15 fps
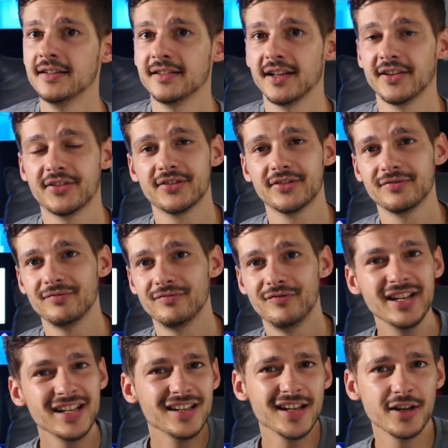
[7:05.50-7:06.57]
das
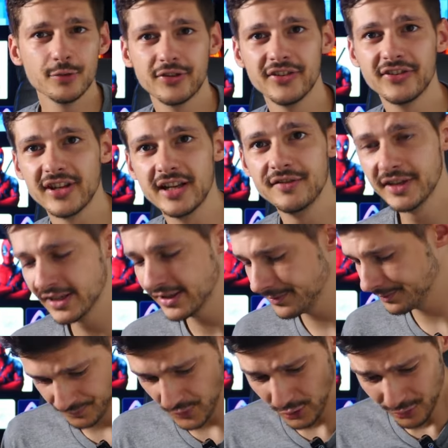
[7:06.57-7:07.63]
weder der Nutzer sehen
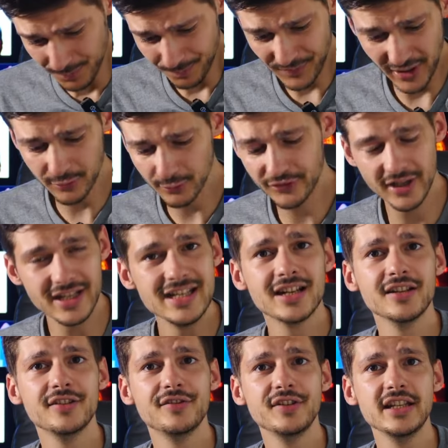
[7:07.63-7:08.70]
will, noch der Nutzer
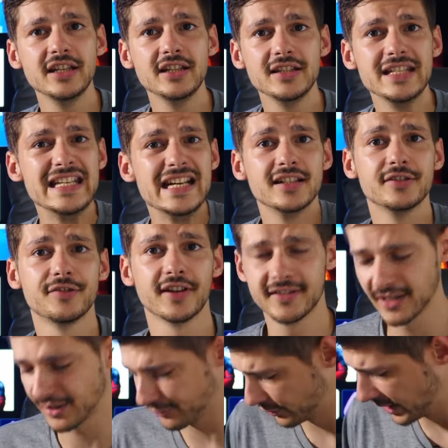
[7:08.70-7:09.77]
irgendwie irgendwas
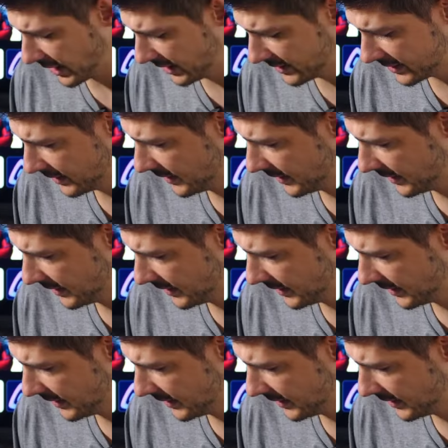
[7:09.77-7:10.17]
davon hat.